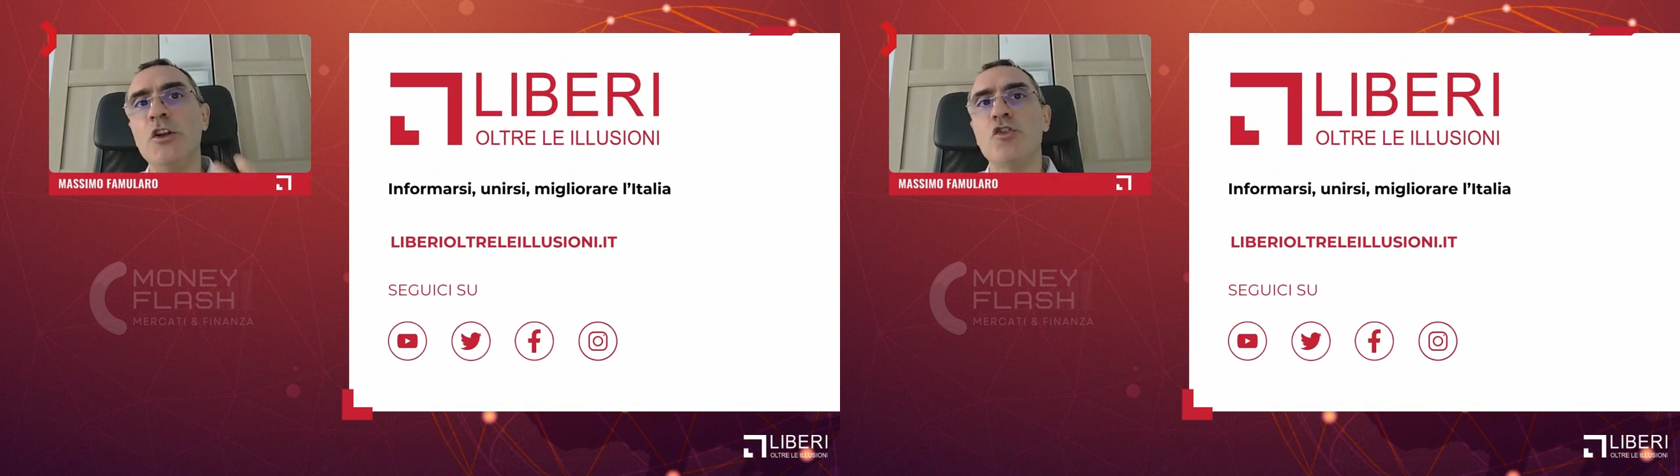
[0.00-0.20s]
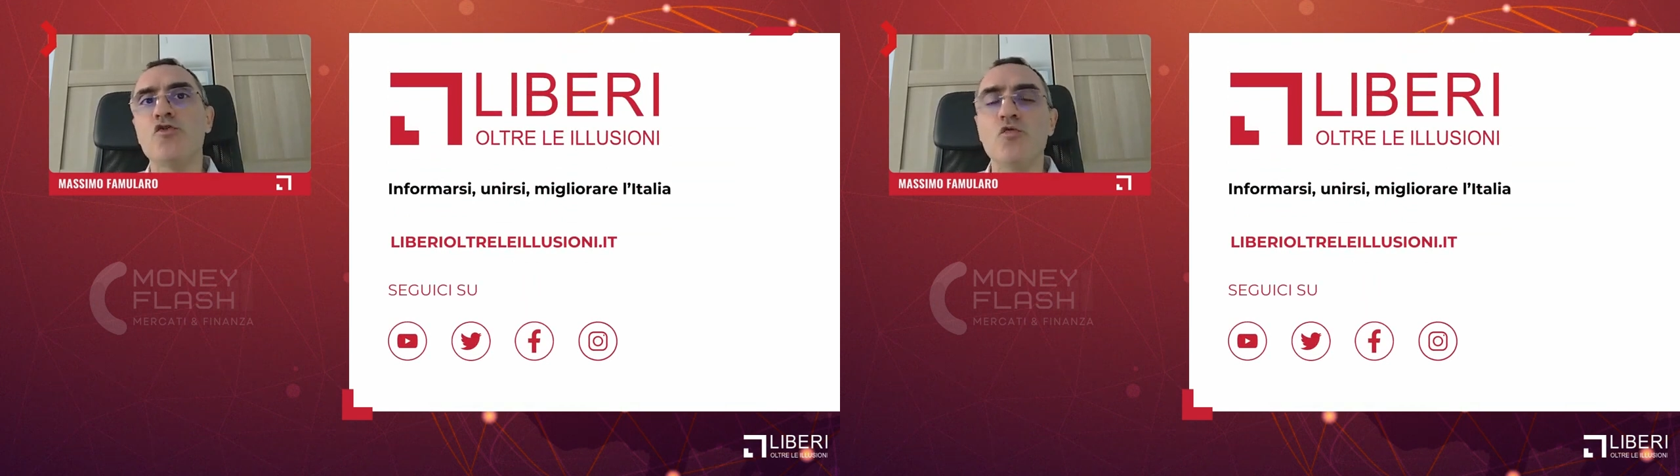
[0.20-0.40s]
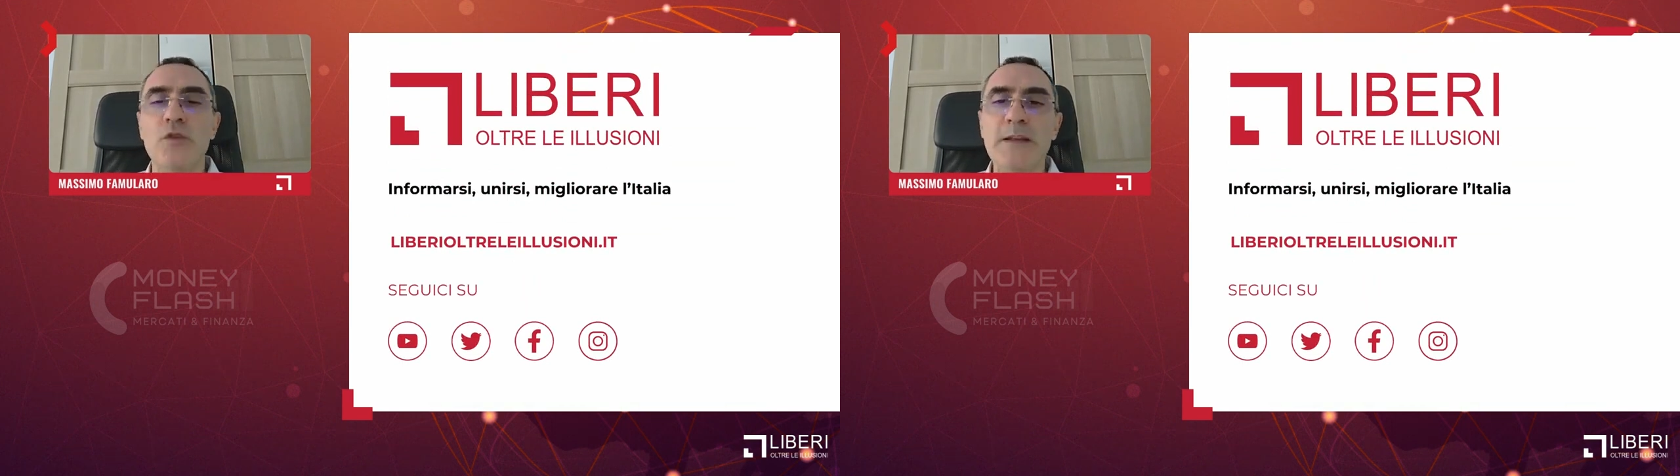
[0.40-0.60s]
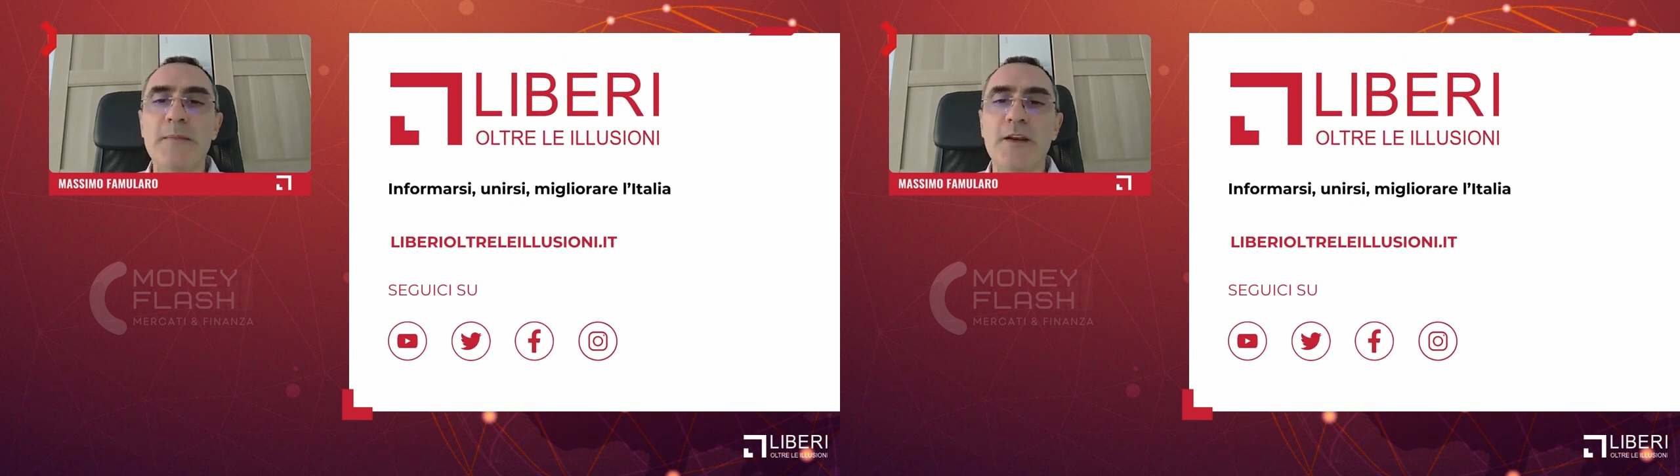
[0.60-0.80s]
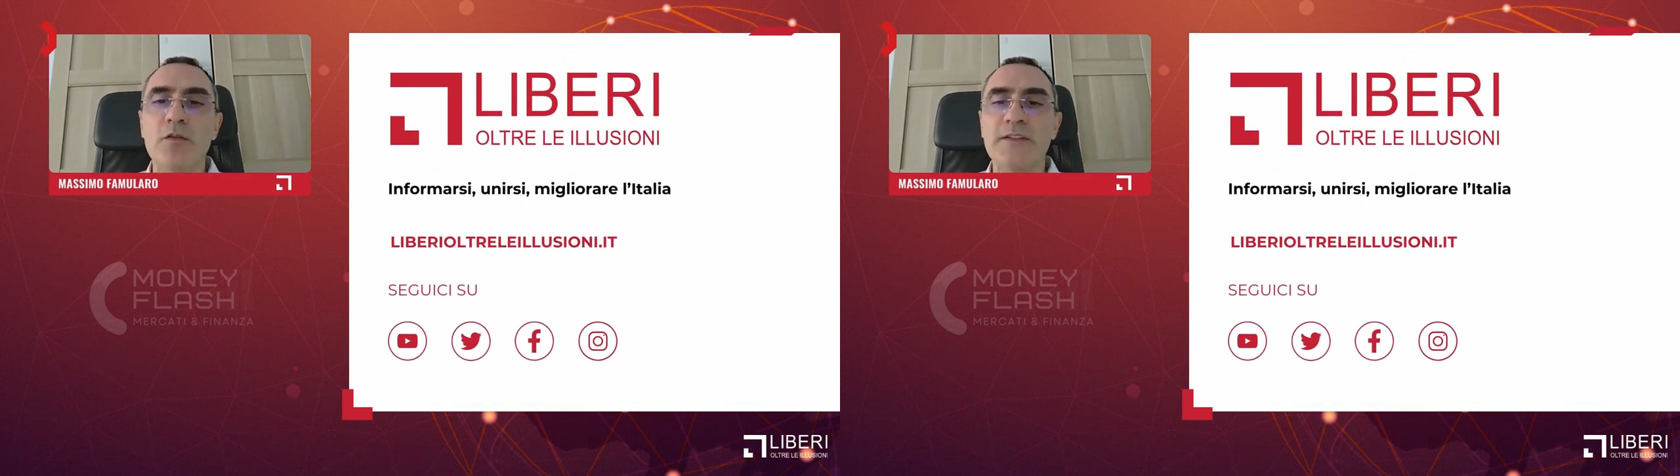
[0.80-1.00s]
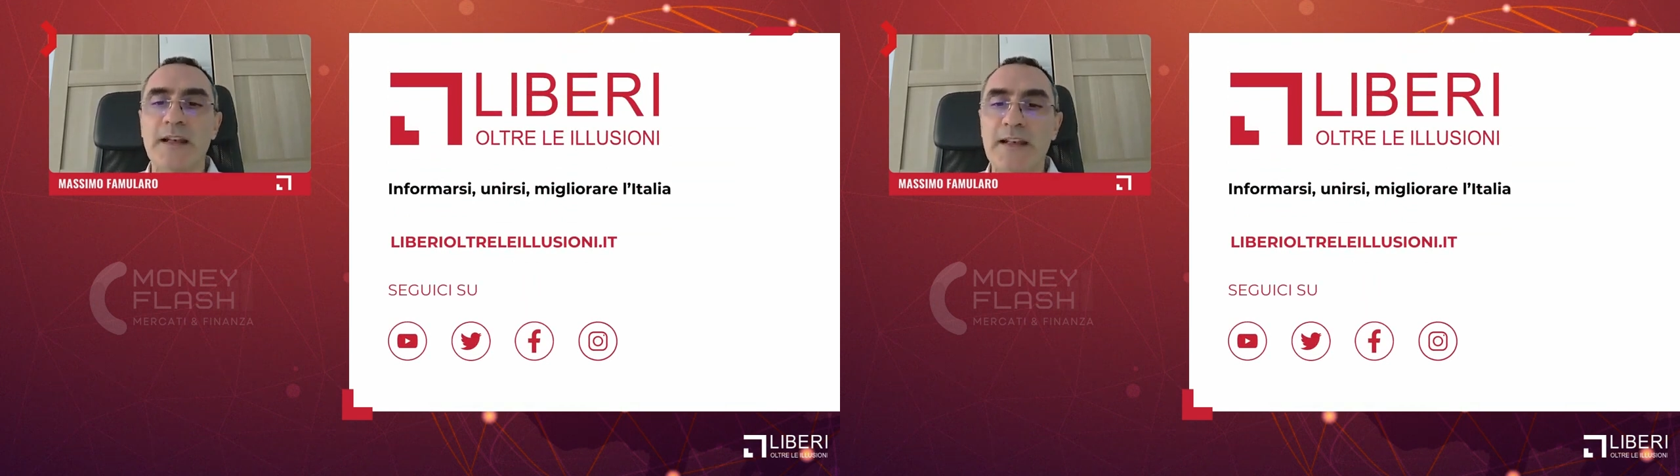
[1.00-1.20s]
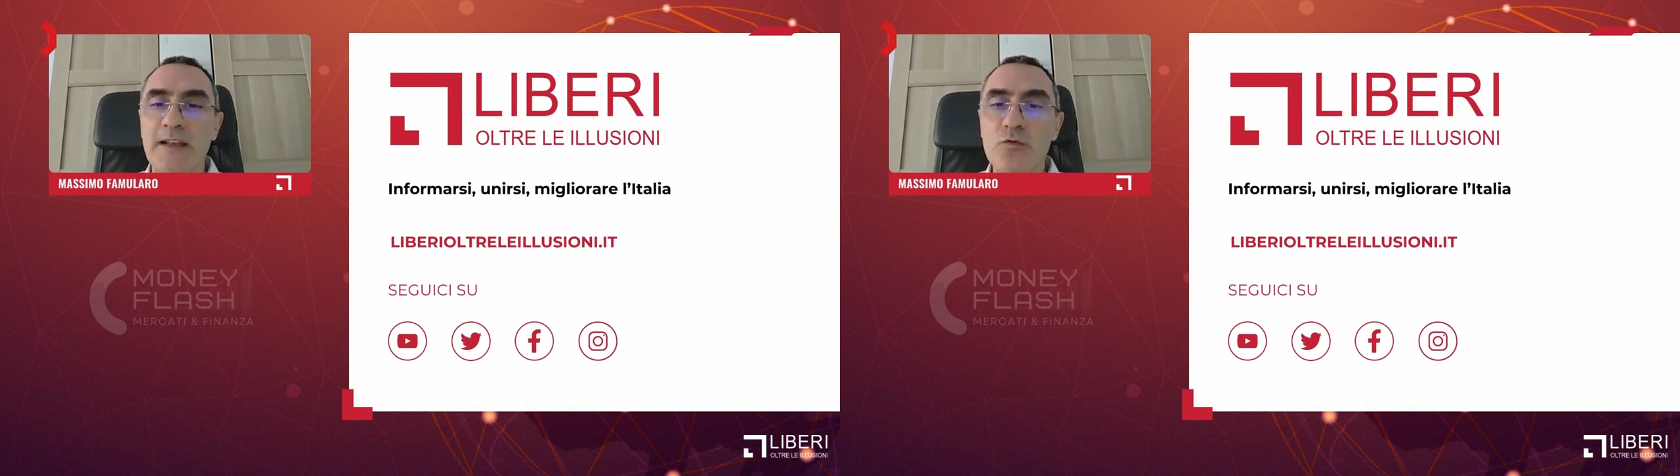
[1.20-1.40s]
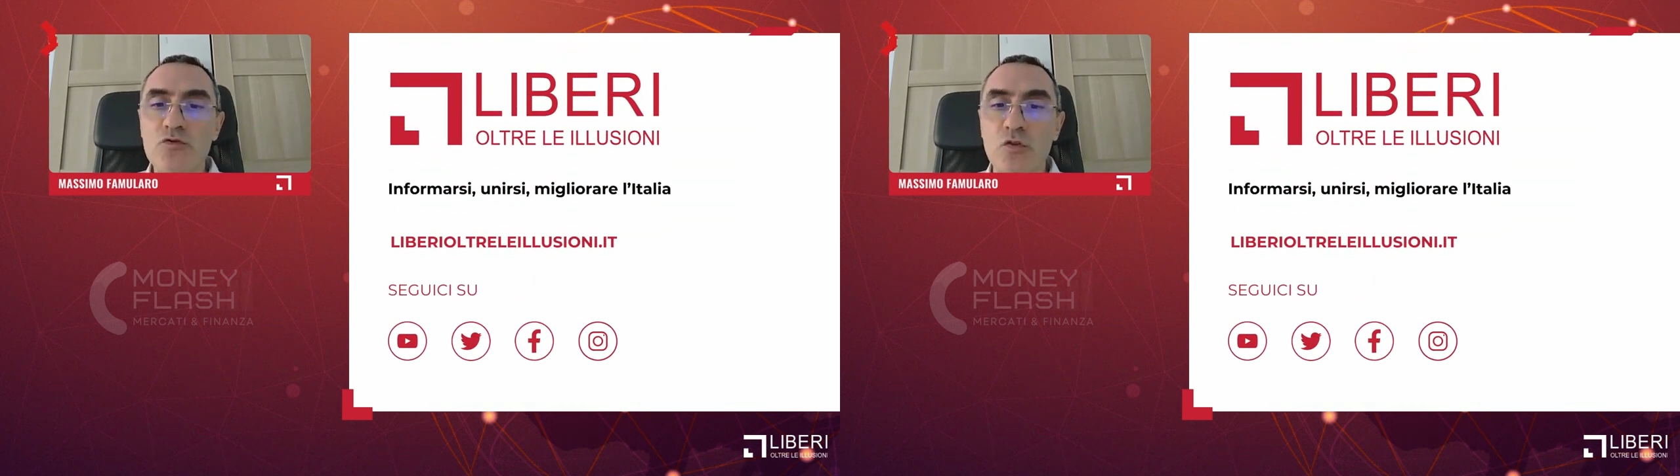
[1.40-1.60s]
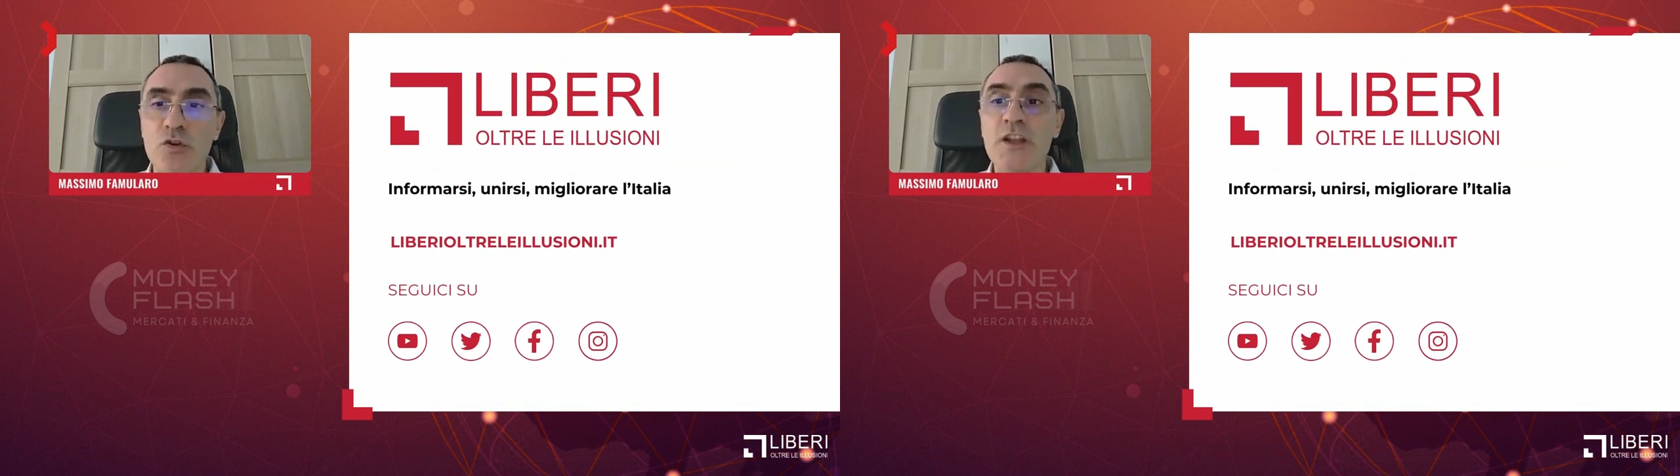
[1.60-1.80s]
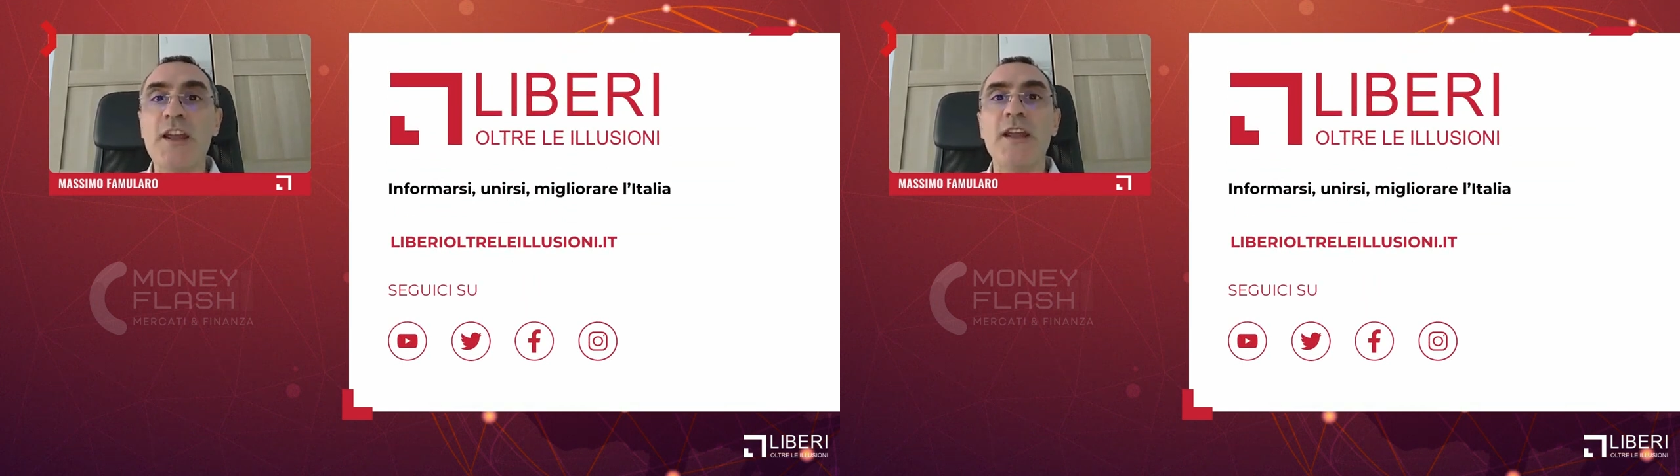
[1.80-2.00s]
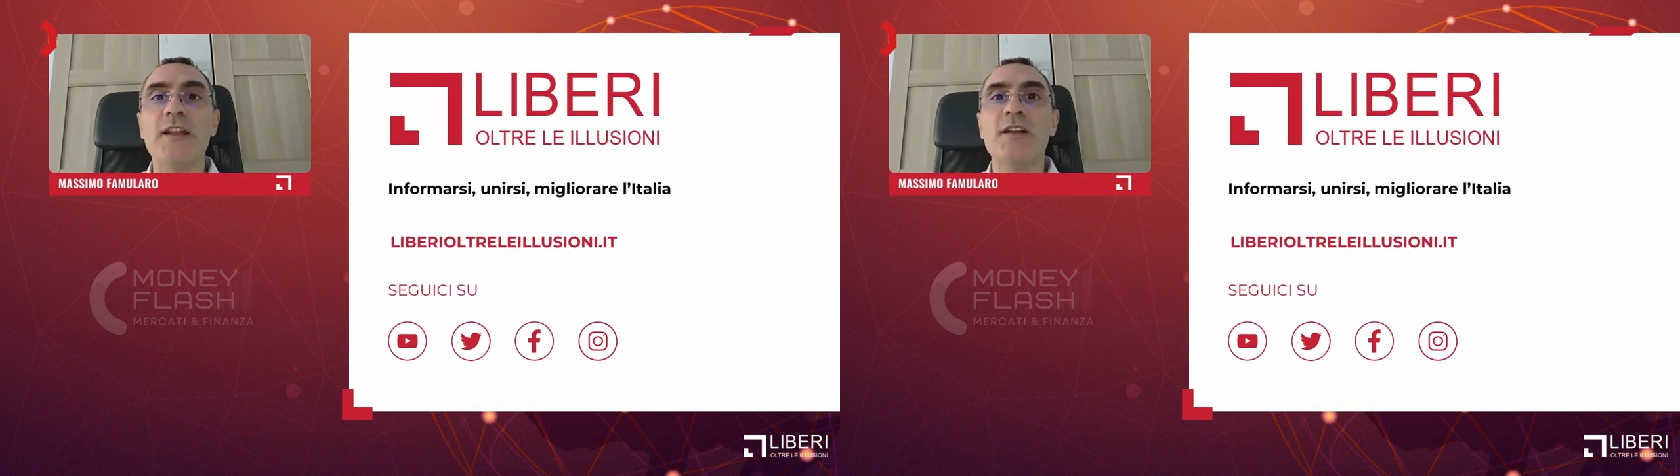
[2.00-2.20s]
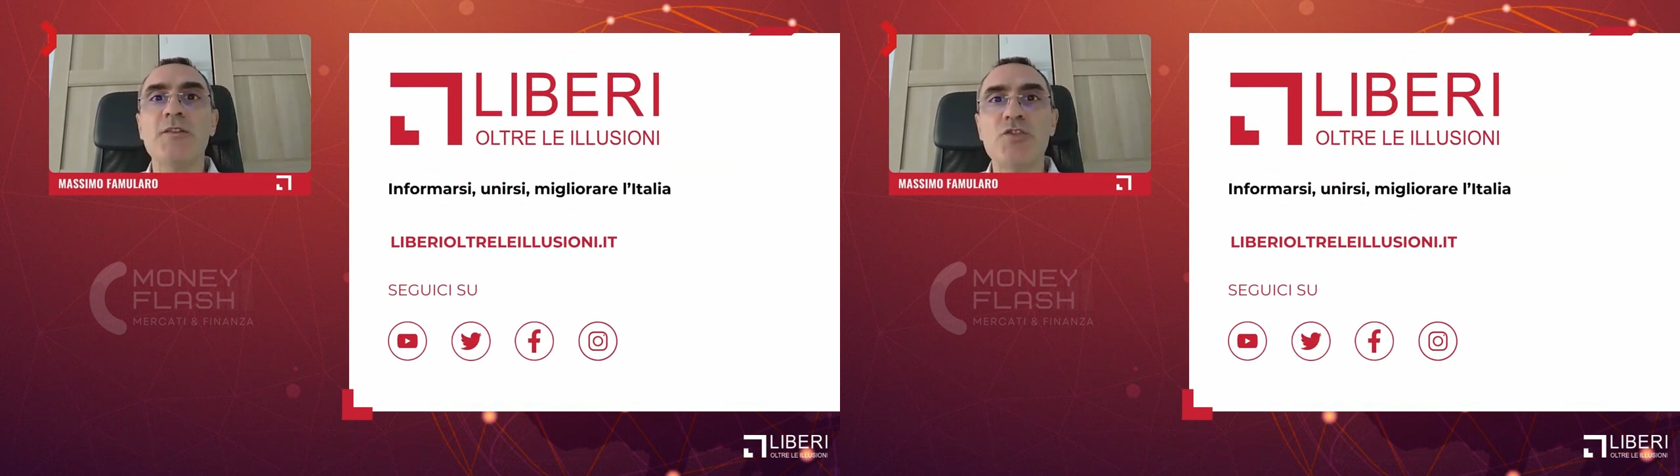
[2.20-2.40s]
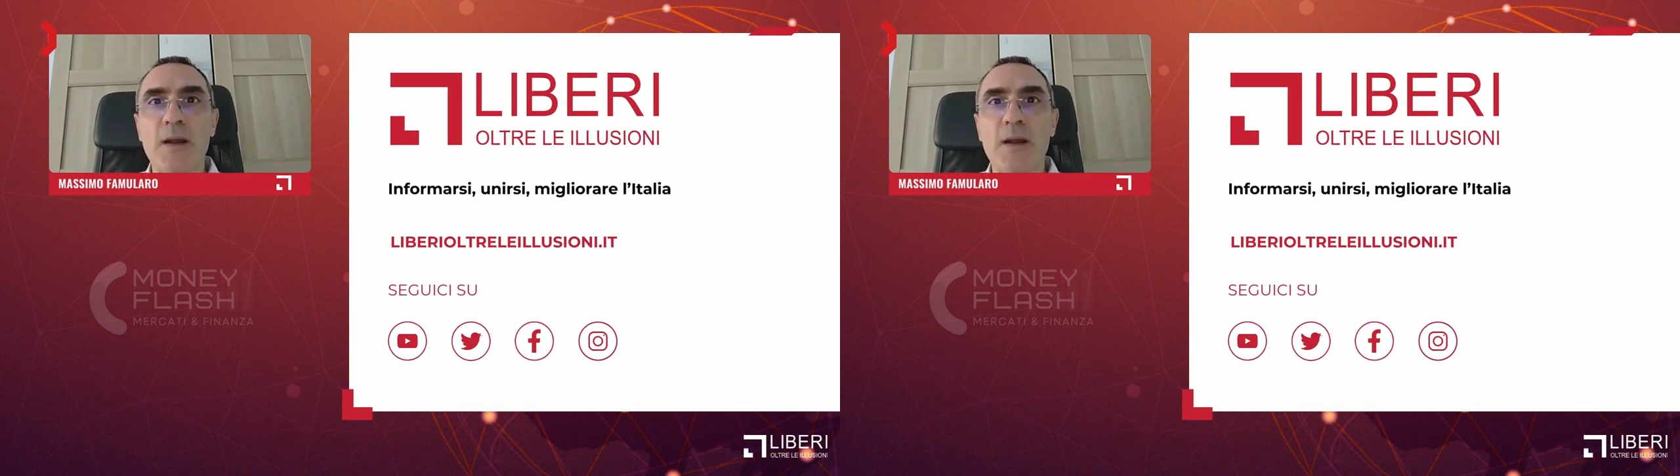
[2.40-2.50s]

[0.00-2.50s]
su Liberi oltre le illusioni e eh,